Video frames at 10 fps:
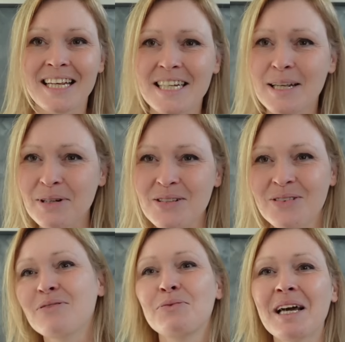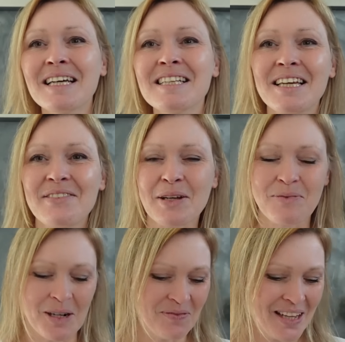j'ai l'impression qu'elle veut bien rester avec
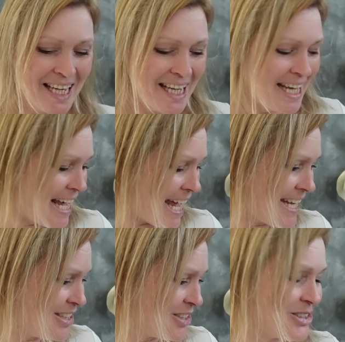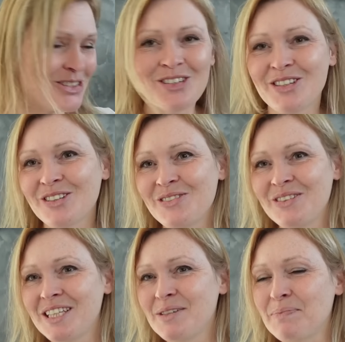moi. Alors
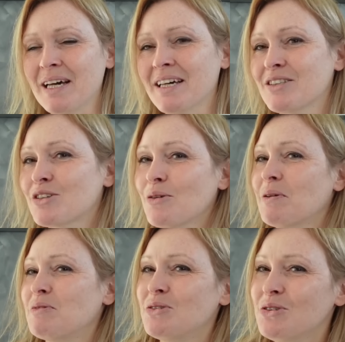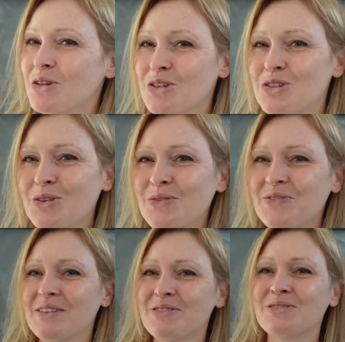aujourd'hui, ben, comme d'habitude, je
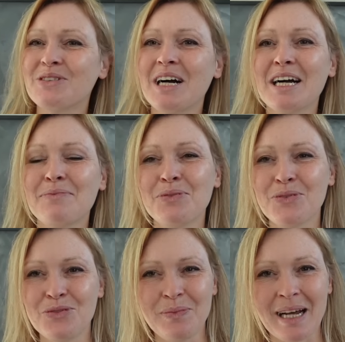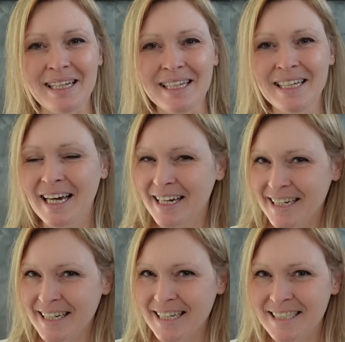viens vous voir pour vous parler art
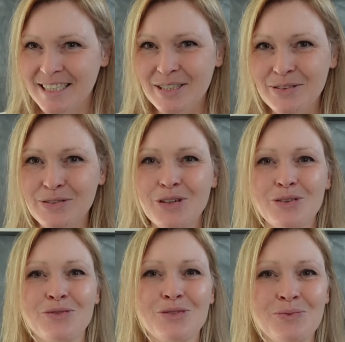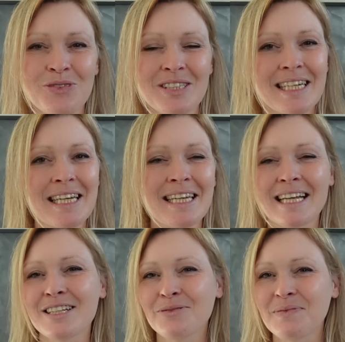créatif, vous montrer
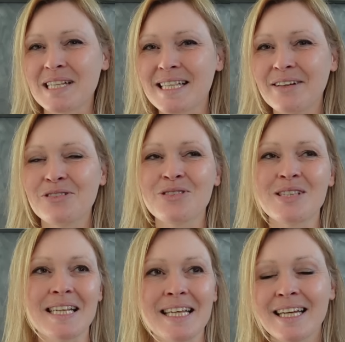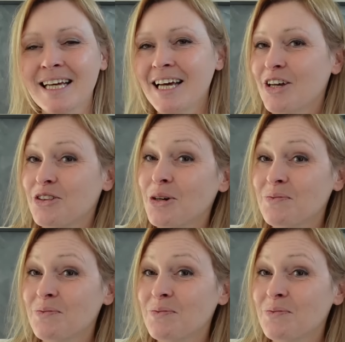quelles sont mes avancées dans